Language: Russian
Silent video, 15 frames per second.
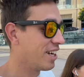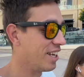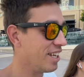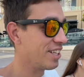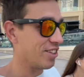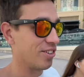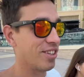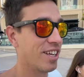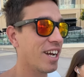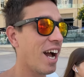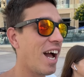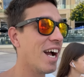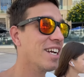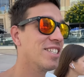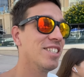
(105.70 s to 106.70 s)
крикнуть,
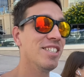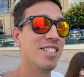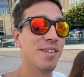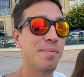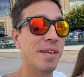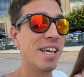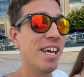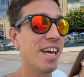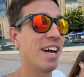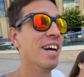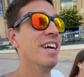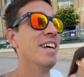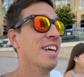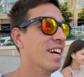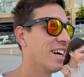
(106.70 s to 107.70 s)
как же тебе
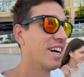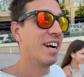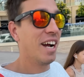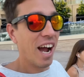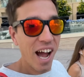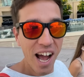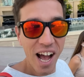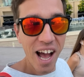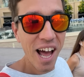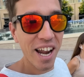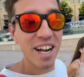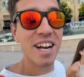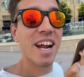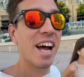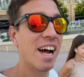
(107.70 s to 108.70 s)

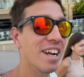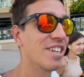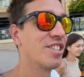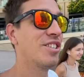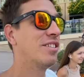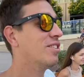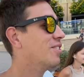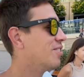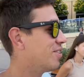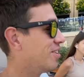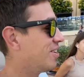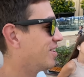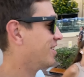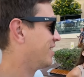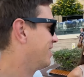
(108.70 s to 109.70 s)

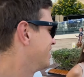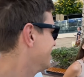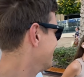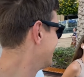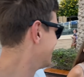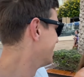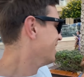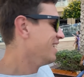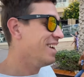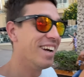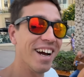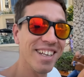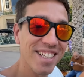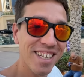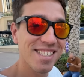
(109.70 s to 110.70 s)
хорошо!
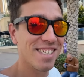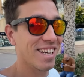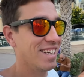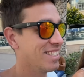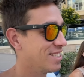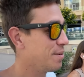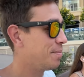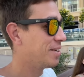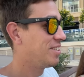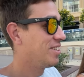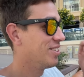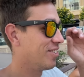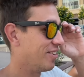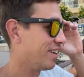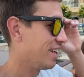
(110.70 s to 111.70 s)
А нельзя,
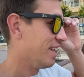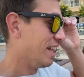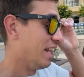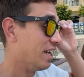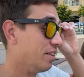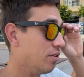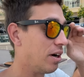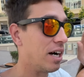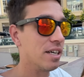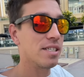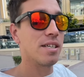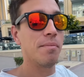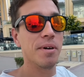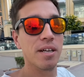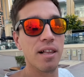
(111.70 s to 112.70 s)
запрещено. Ну, а
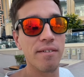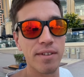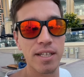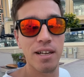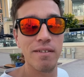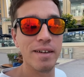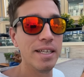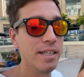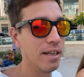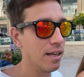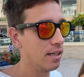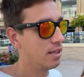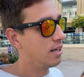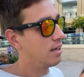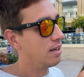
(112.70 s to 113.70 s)
самое главное для
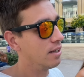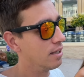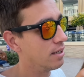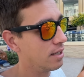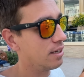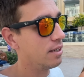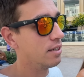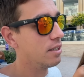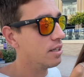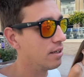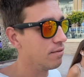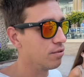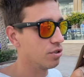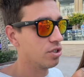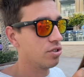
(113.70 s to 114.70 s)
водителей, да, э,
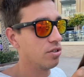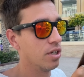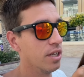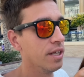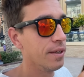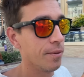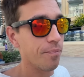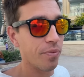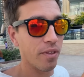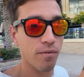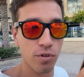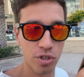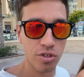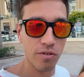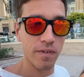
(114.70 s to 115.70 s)
вот что,
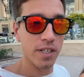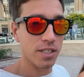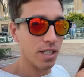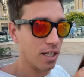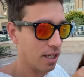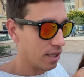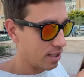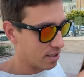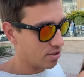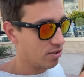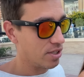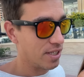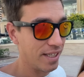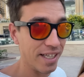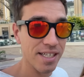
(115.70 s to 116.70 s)
вот что важно для нас. То
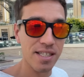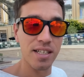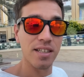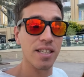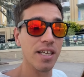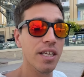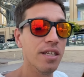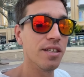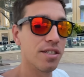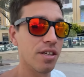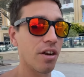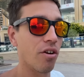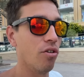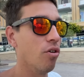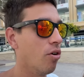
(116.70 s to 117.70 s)
есть, если ты едешь
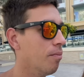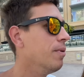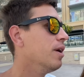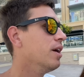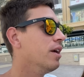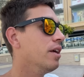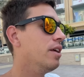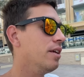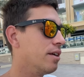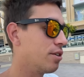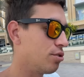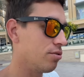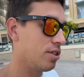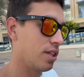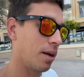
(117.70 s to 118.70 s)
за рулем и
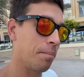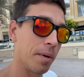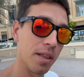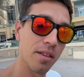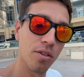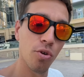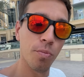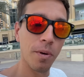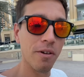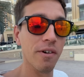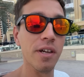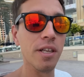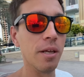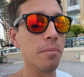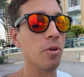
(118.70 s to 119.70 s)
кто-то так
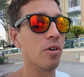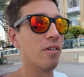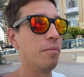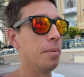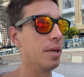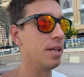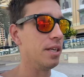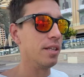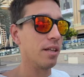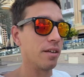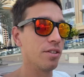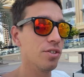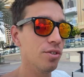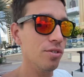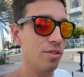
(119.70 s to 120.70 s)
подтупливает немного впереди, так
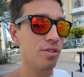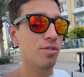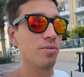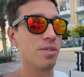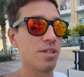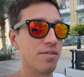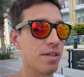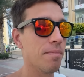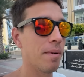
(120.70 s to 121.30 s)
чуть-чуть, совсем